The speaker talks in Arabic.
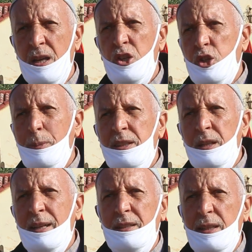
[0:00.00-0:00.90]

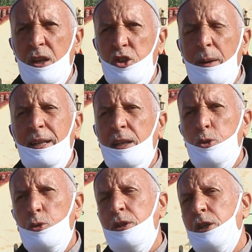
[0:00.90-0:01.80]
الشمندر ما درناش دابا
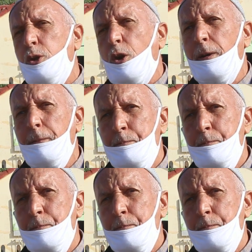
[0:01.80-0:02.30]
نقدروا نديروه